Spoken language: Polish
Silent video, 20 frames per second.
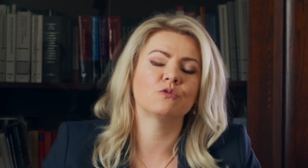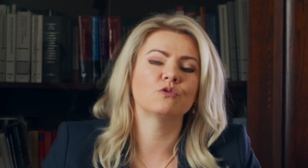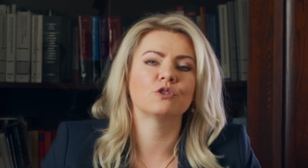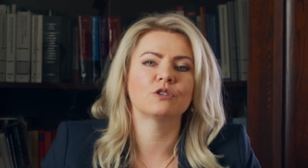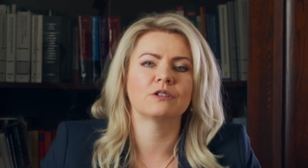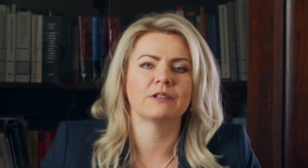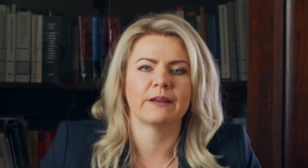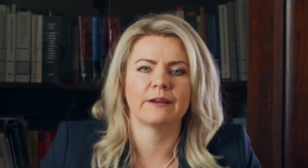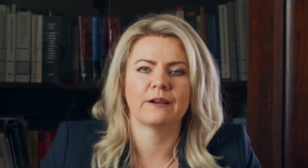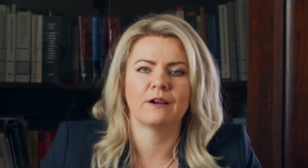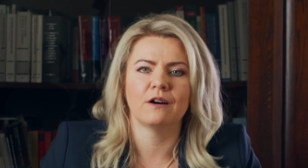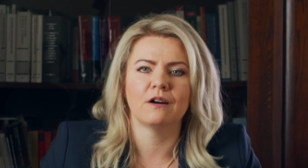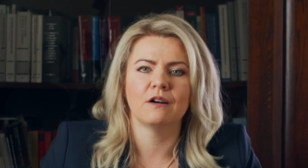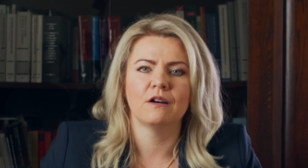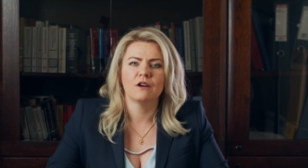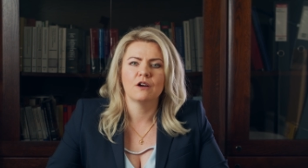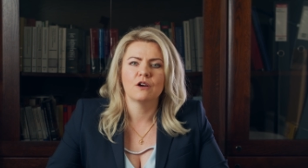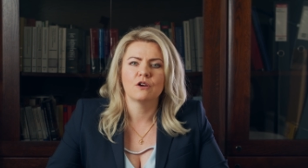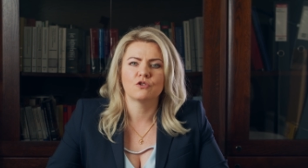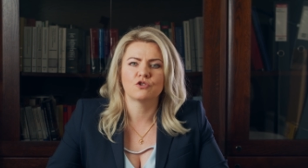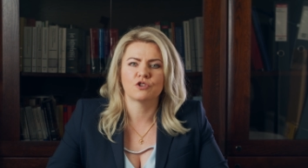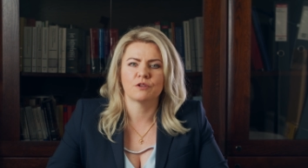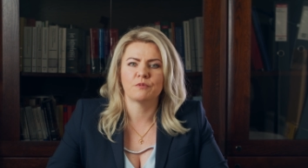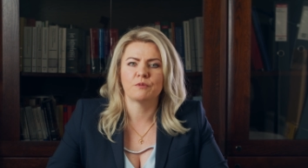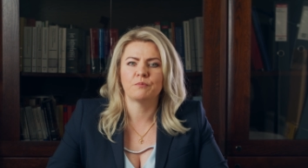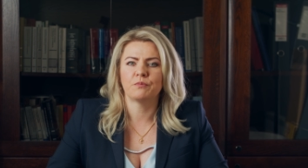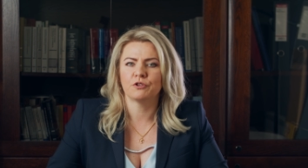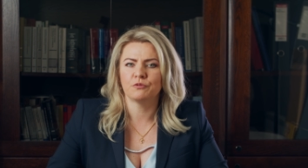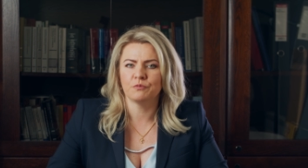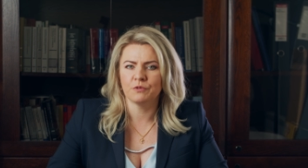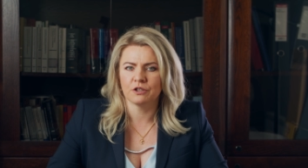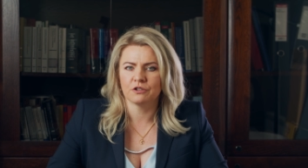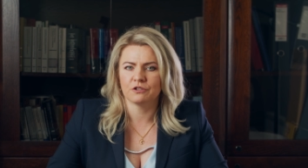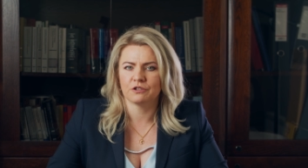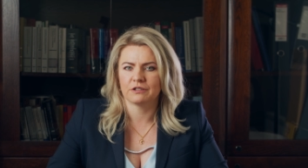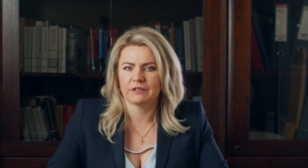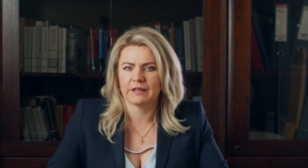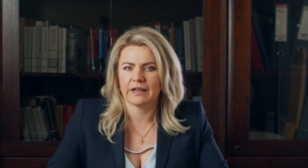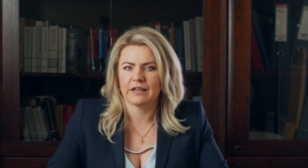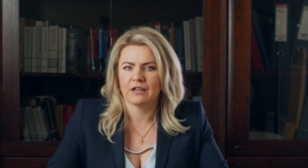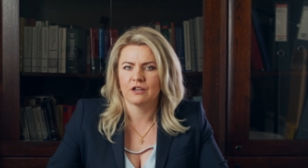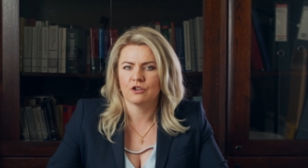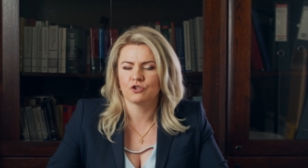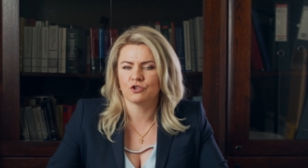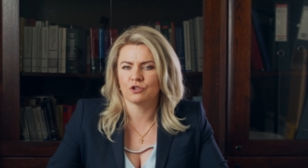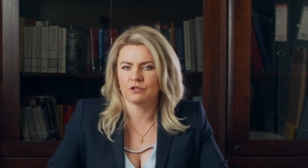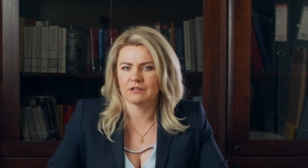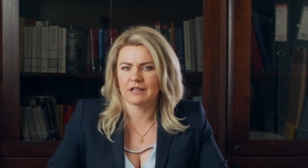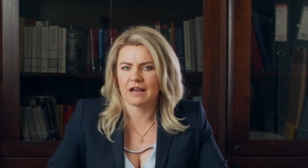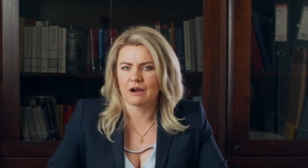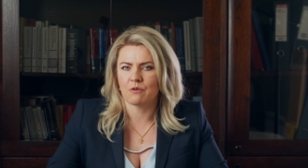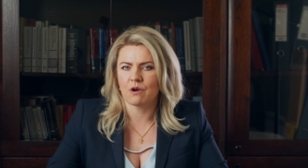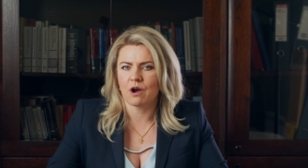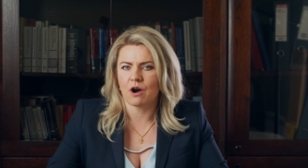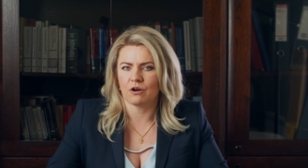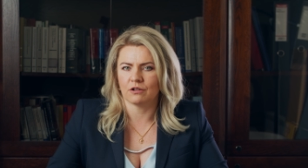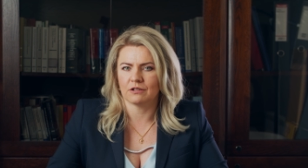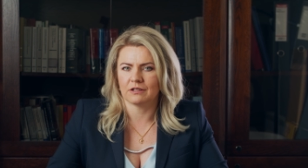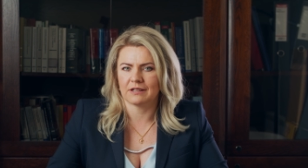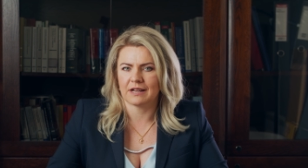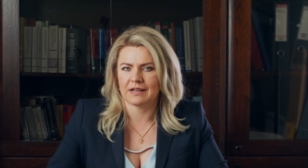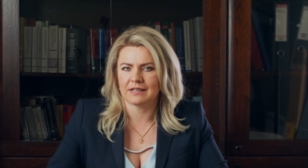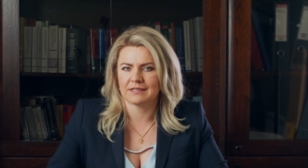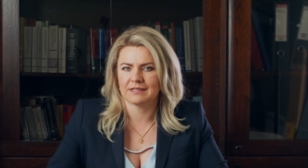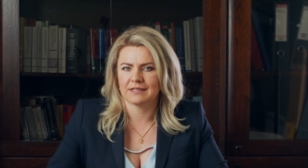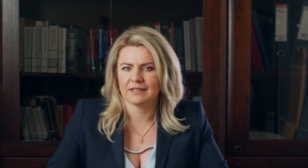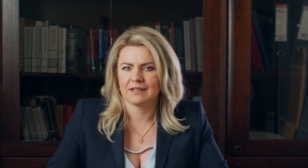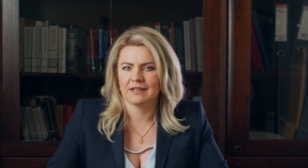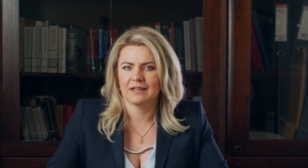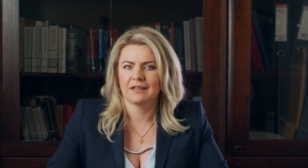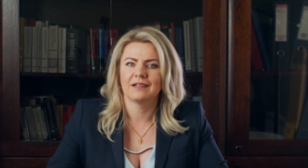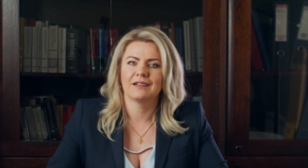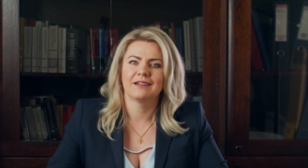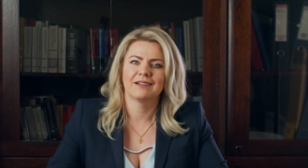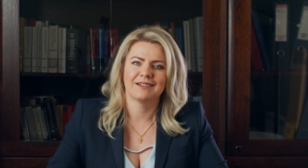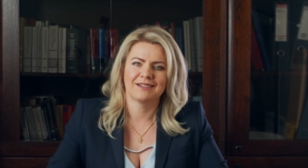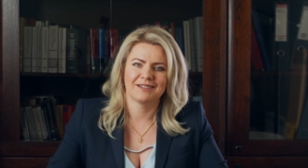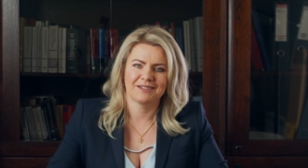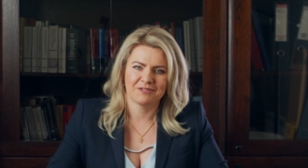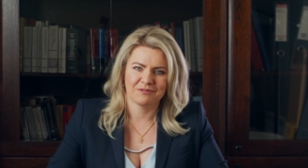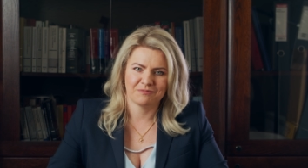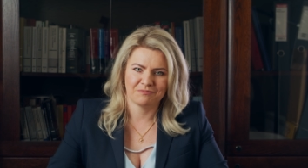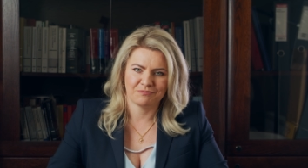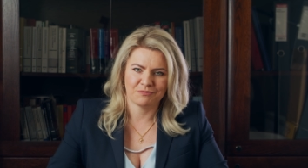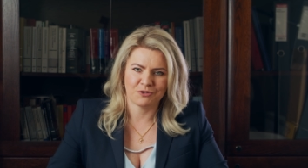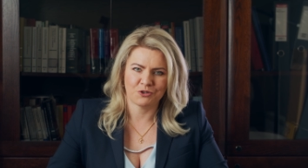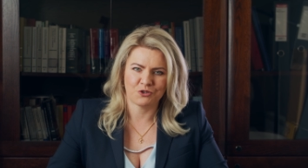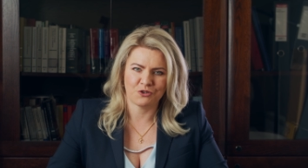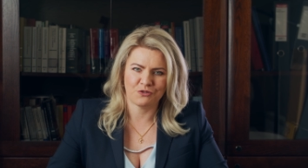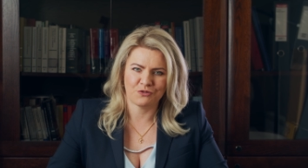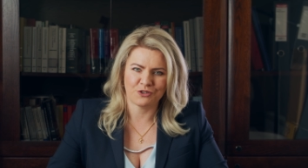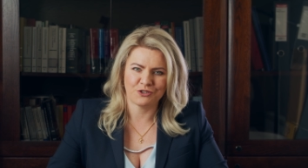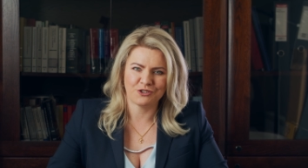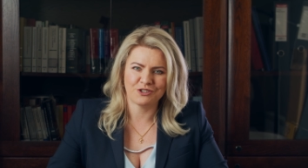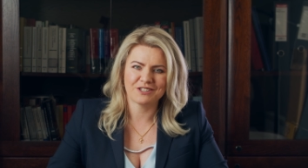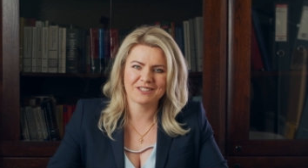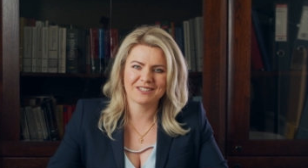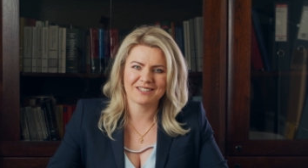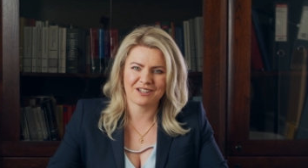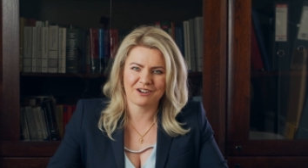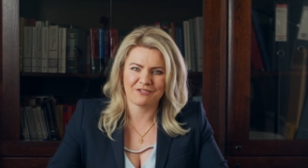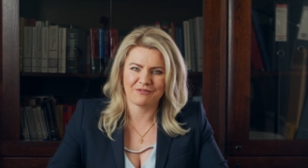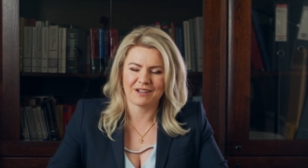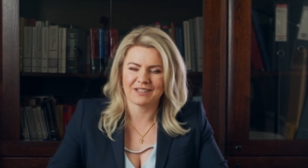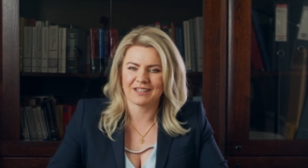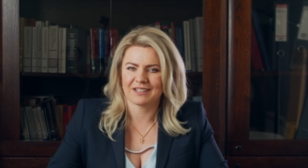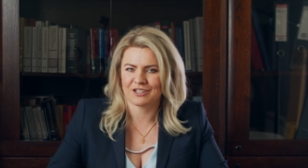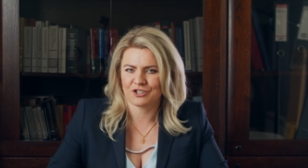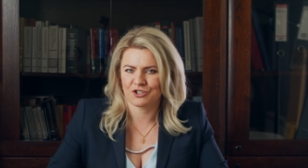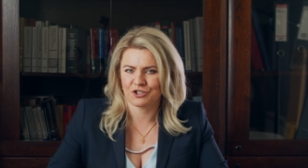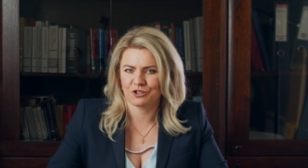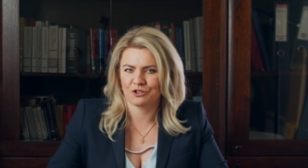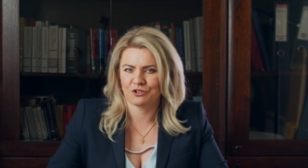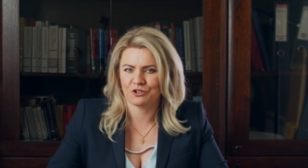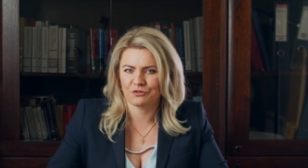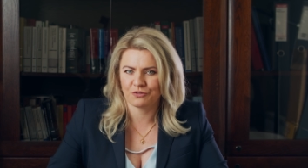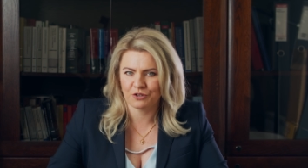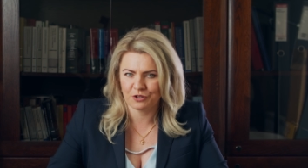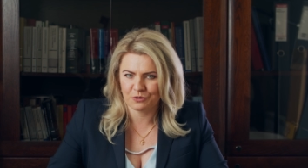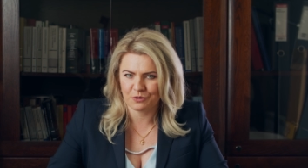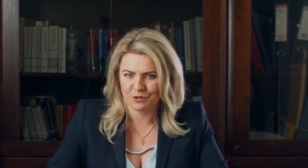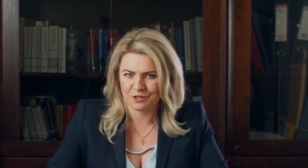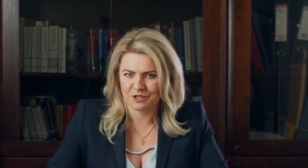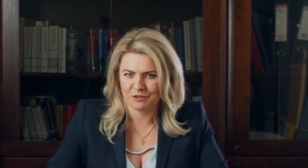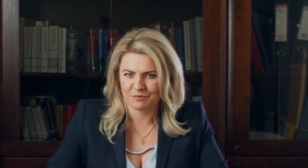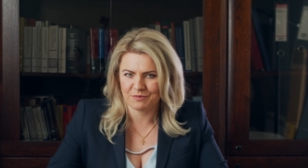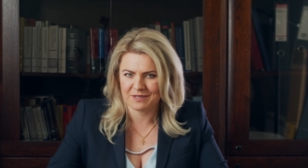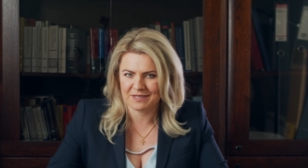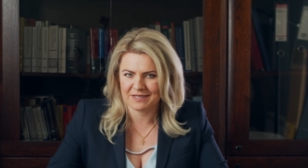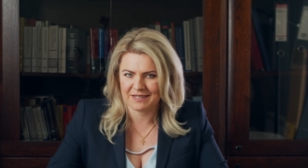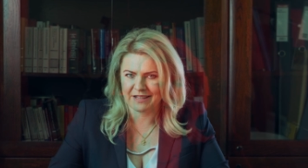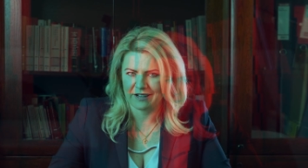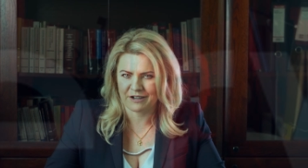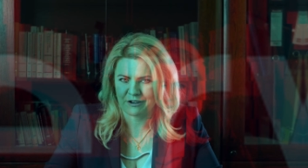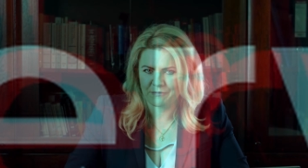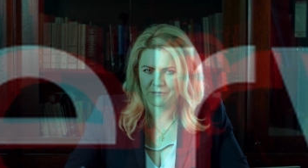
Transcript: do tego, żeby podmioty te żądały od nas możliwości skserowania naszego dowodu osobistego.